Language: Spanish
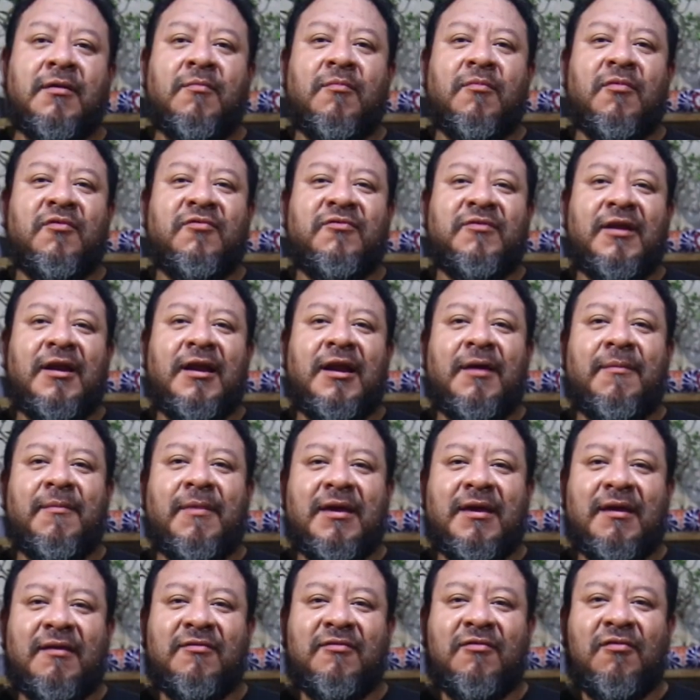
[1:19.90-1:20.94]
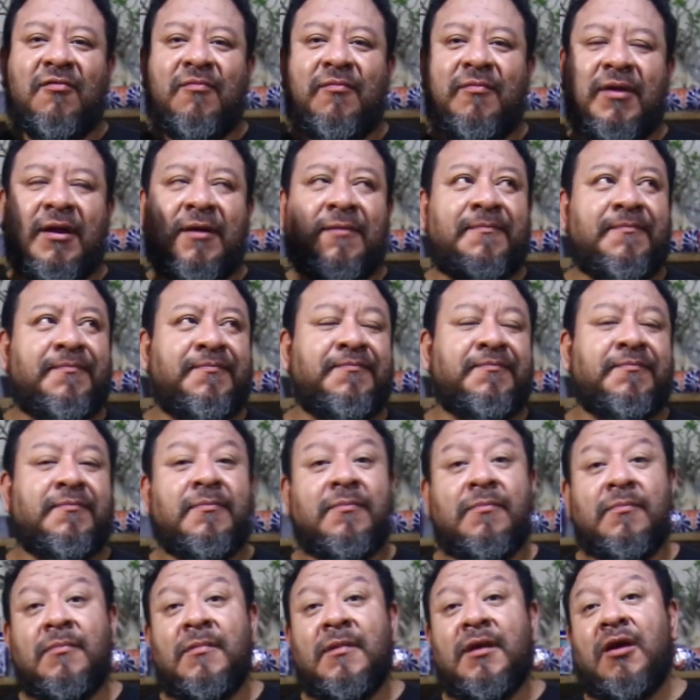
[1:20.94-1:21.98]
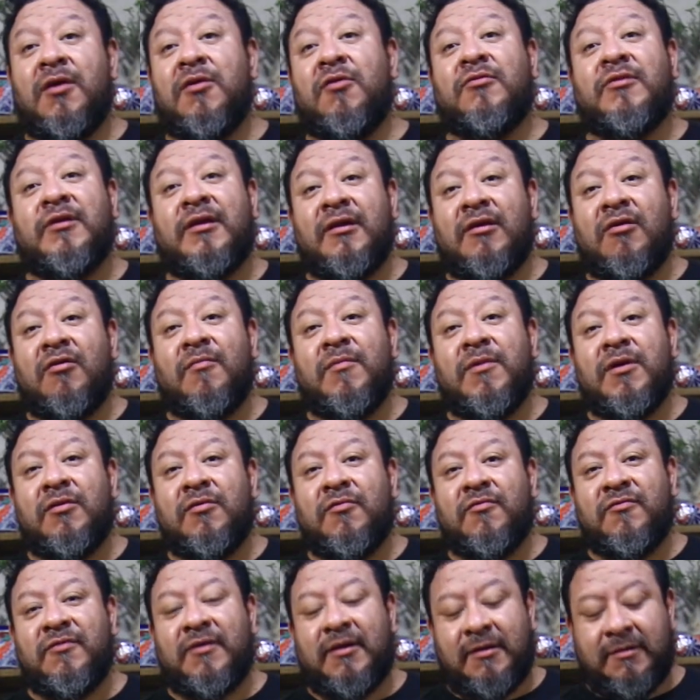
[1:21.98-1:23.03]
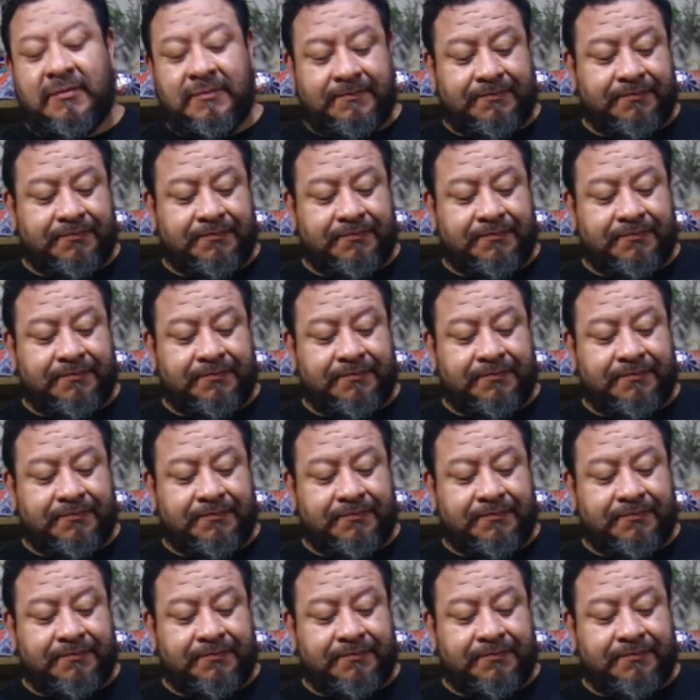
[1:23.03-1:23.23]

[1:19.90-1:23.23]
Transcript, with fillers: mostré la malla sombra que yo te recomiendo usar.